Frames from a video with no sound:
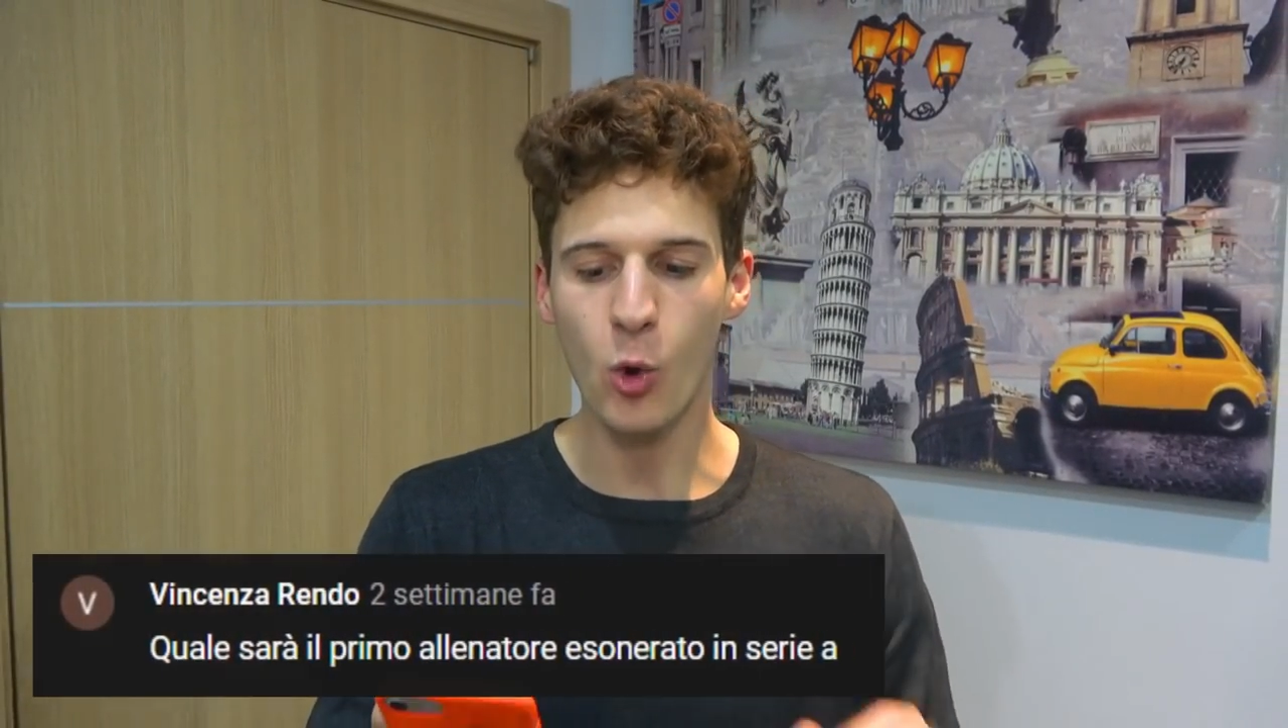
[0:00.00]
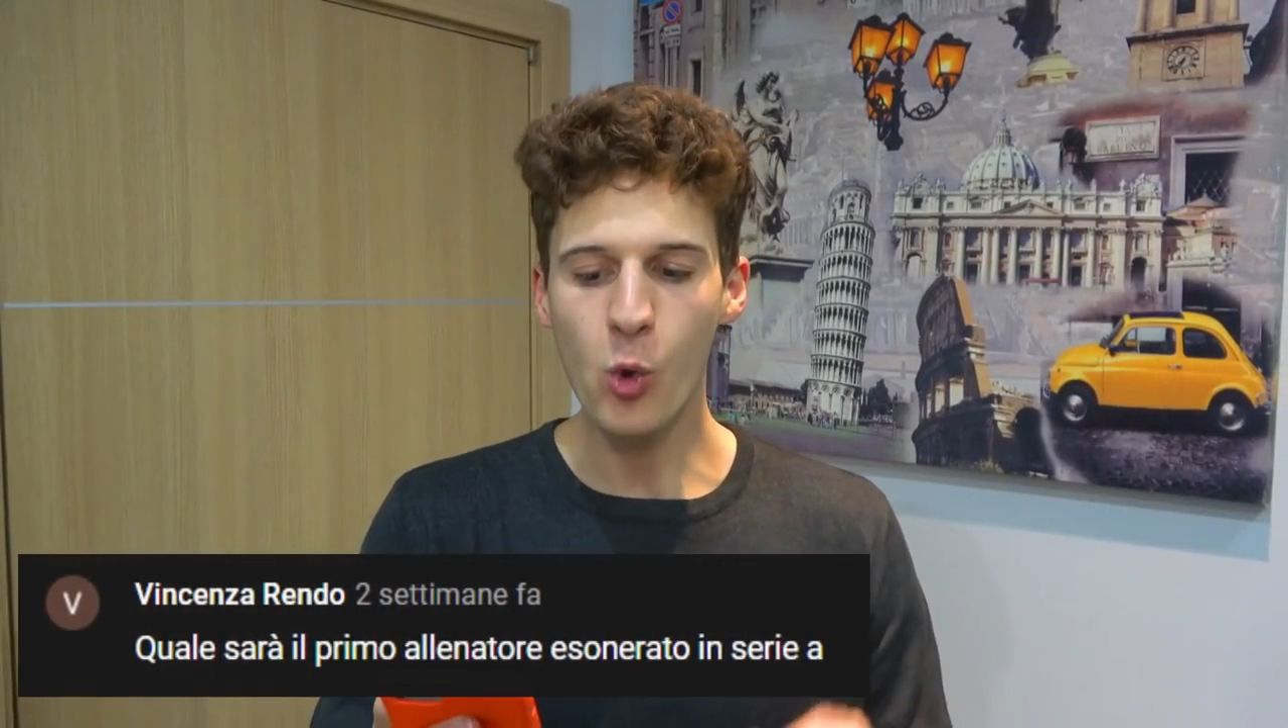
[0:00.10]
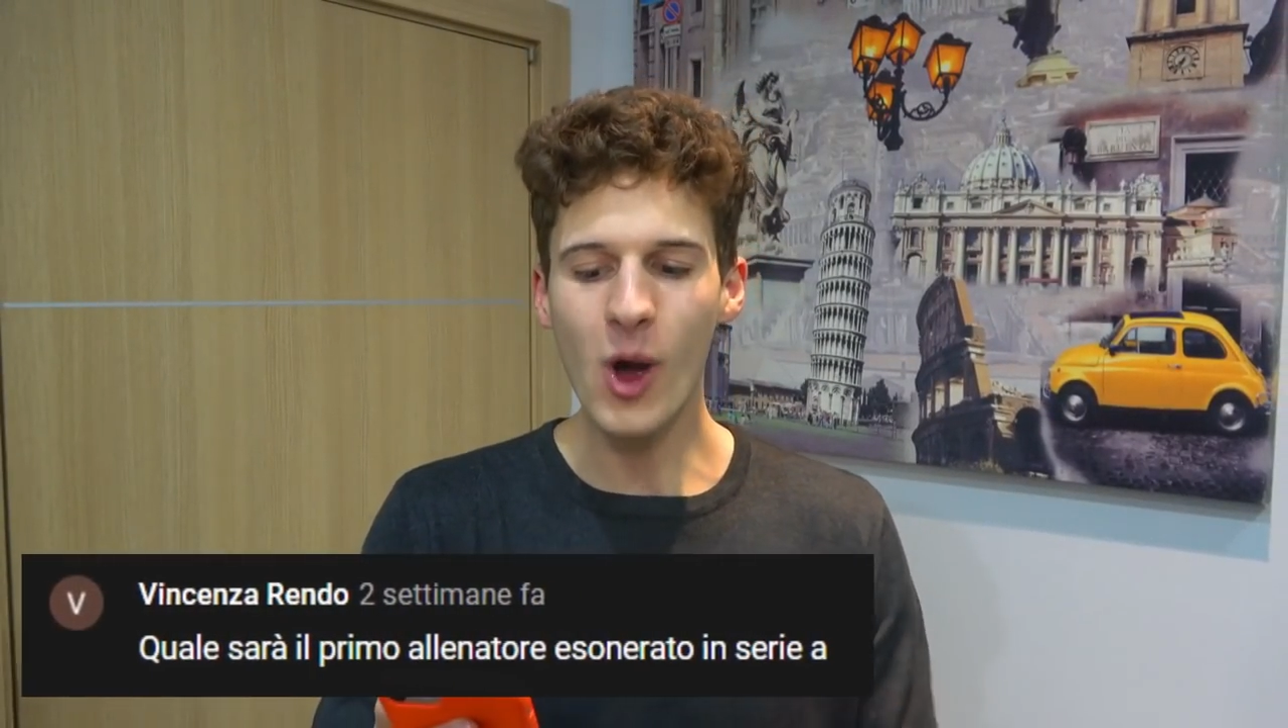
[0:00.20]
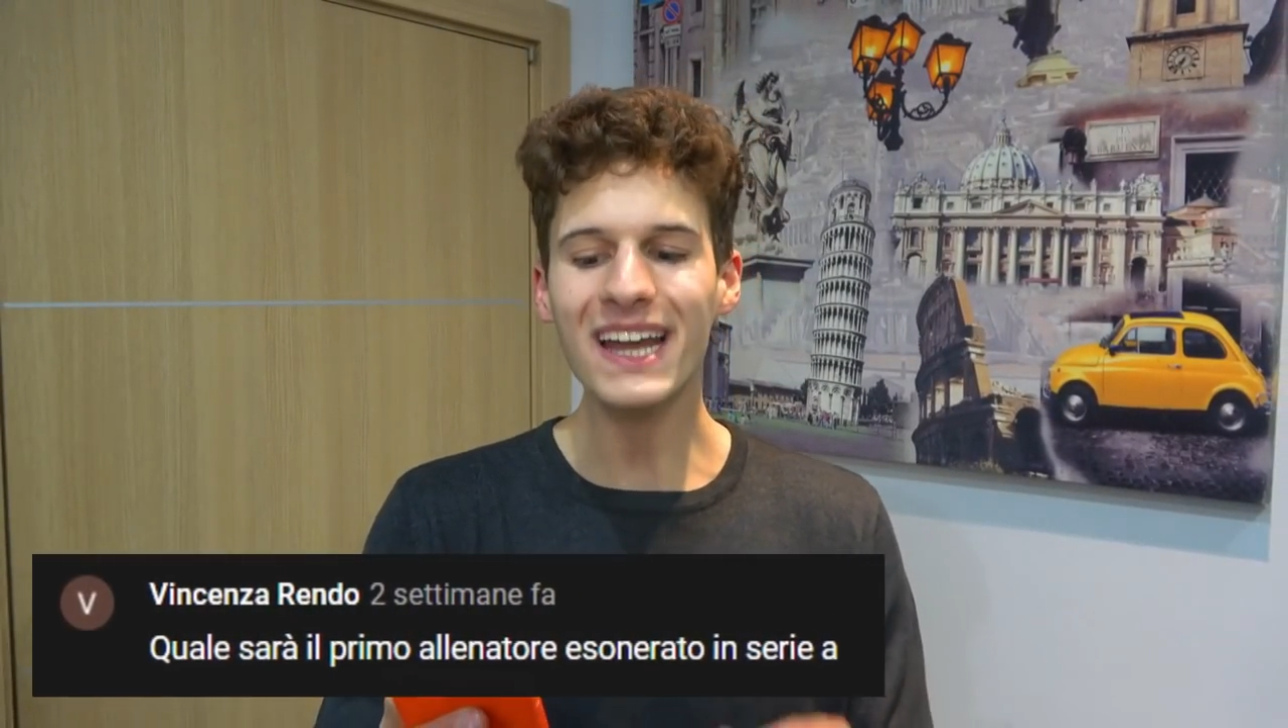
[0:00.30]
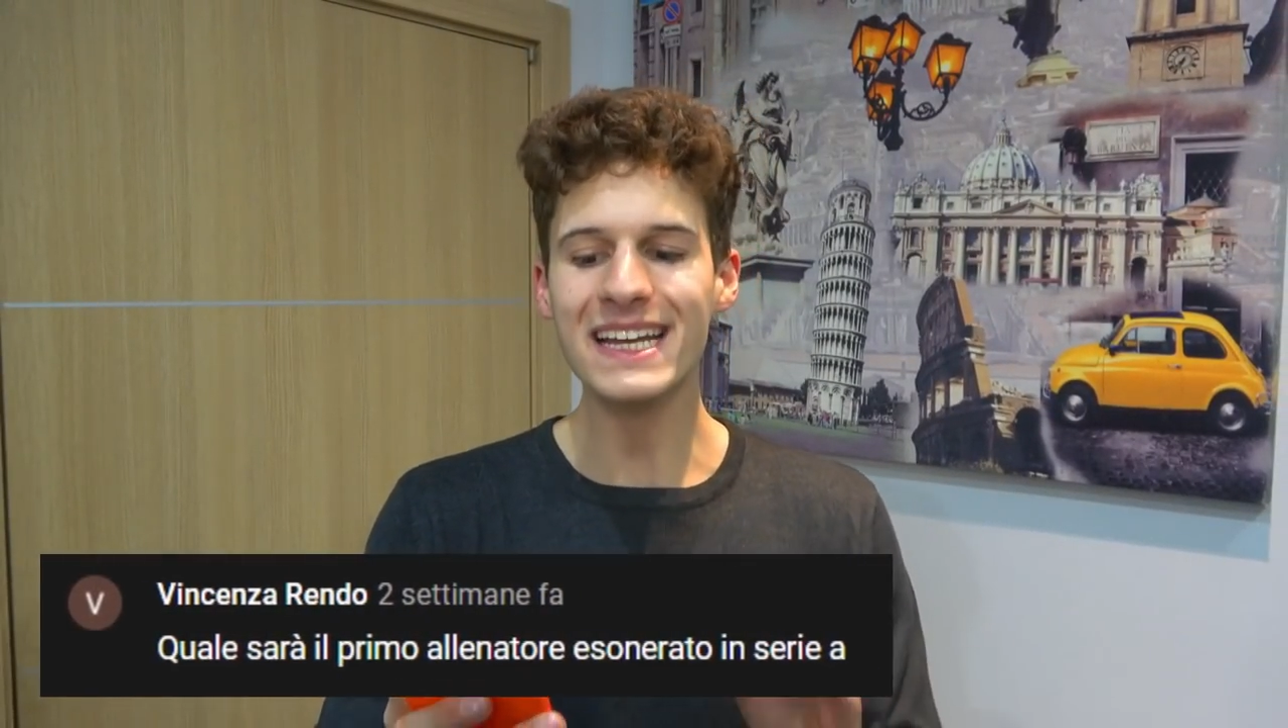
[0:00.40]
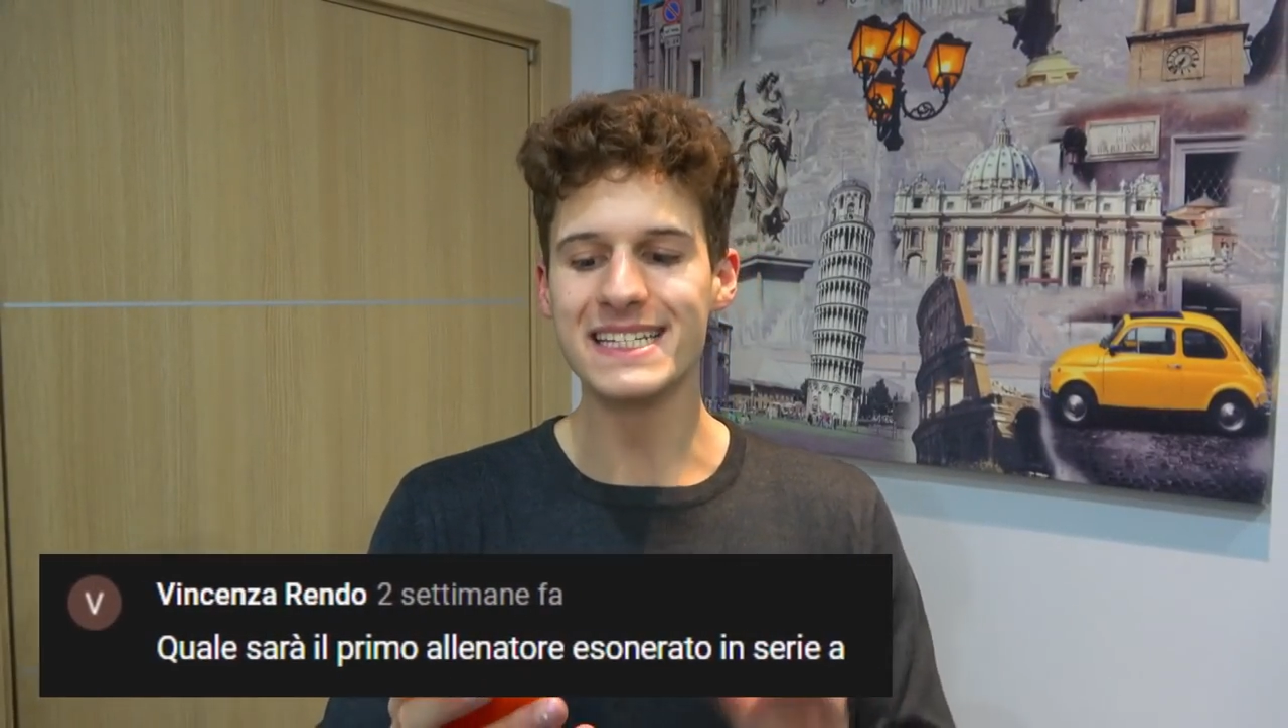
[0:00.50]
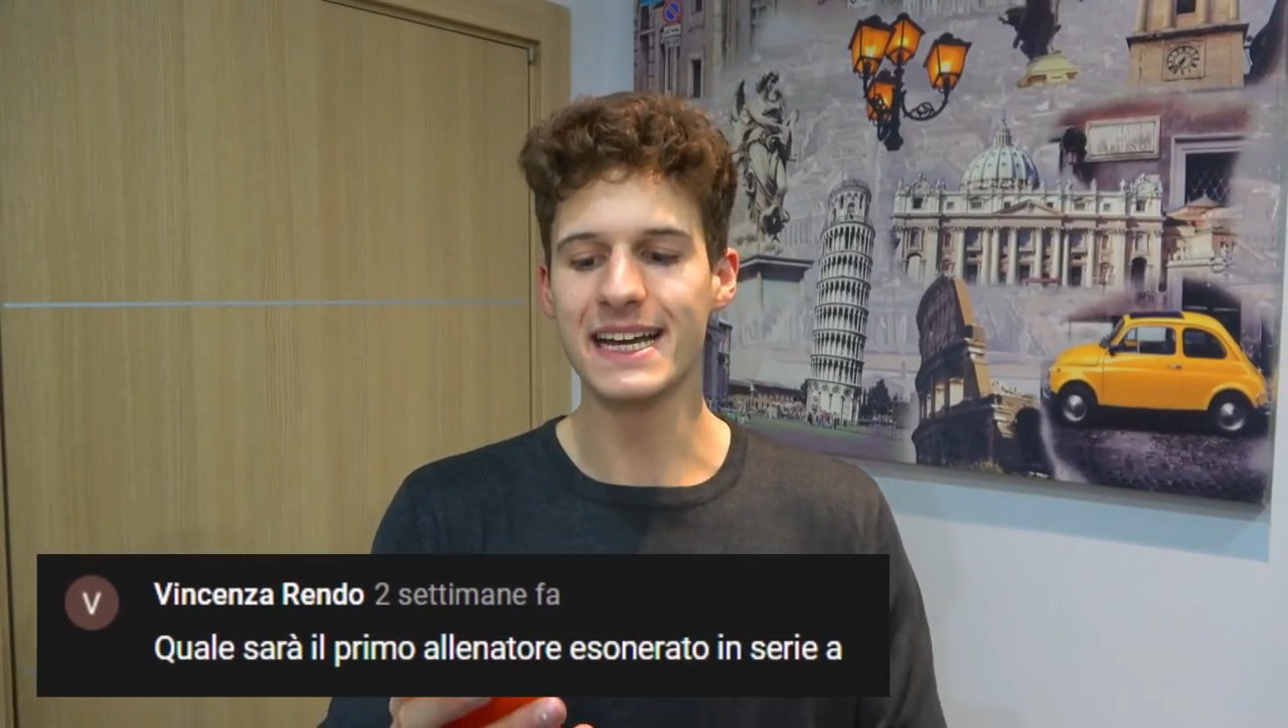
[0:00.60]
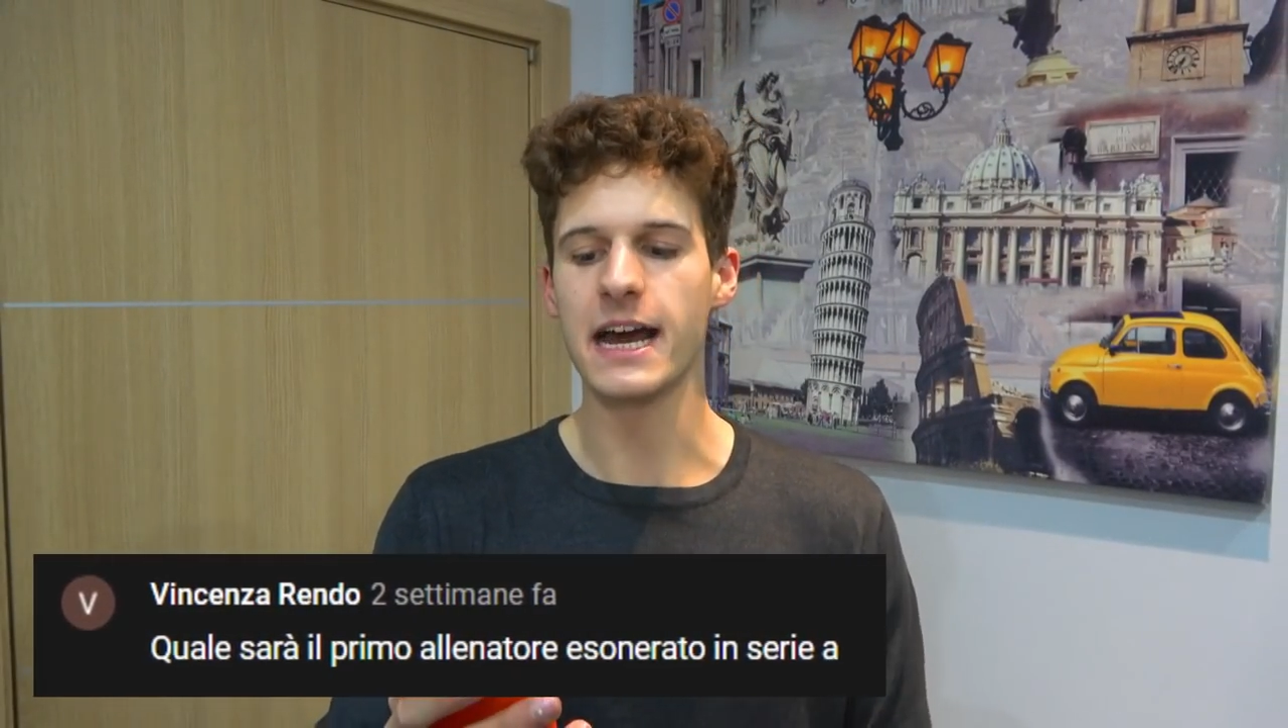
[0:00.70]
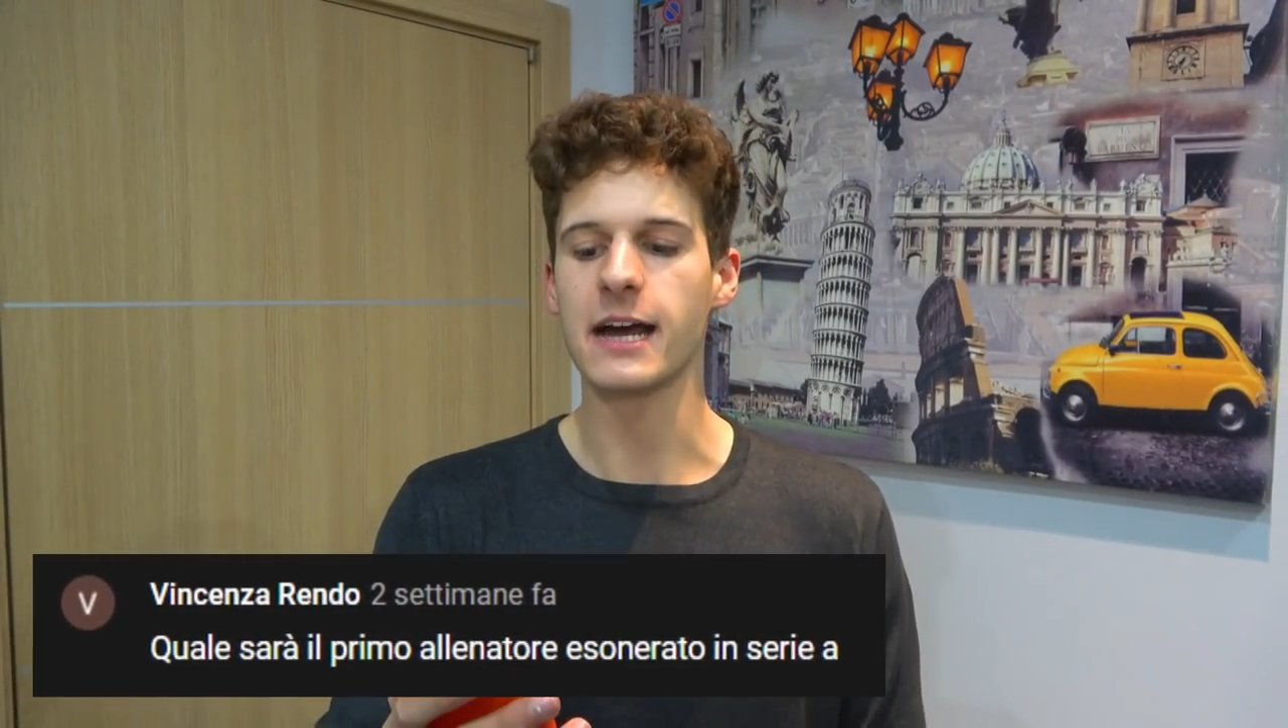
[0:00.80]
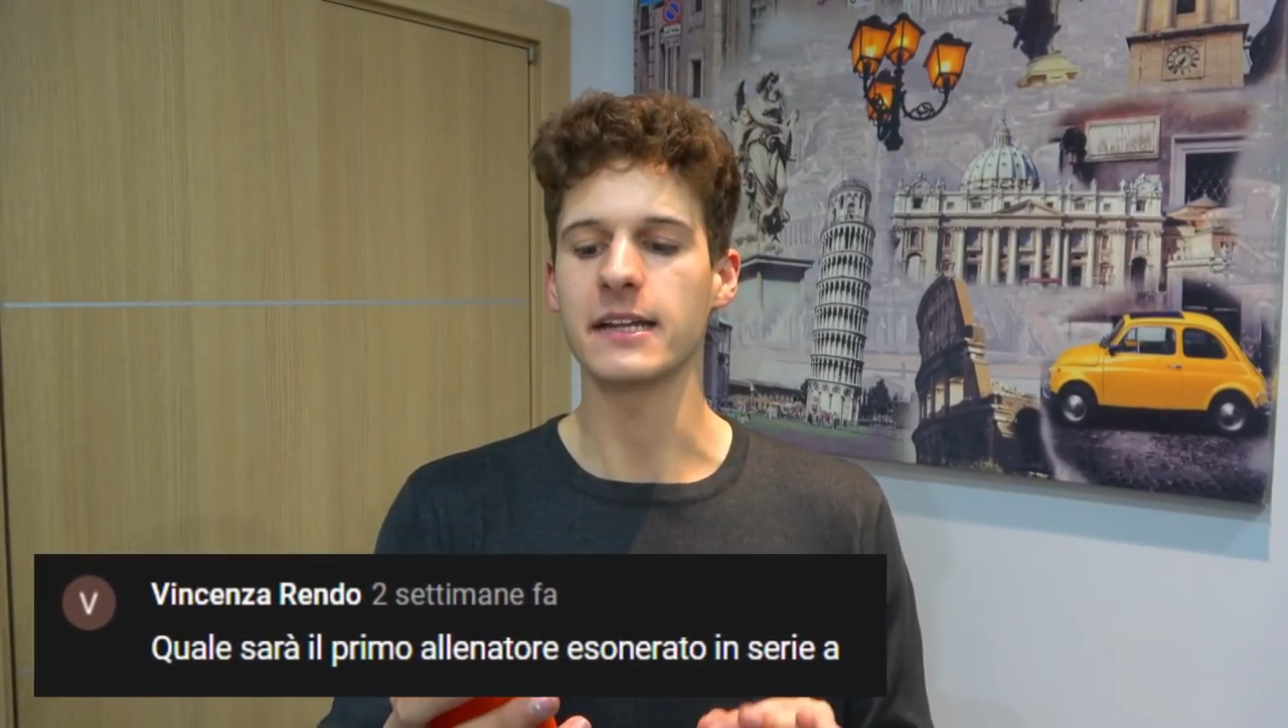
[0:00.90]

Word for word: quale sarà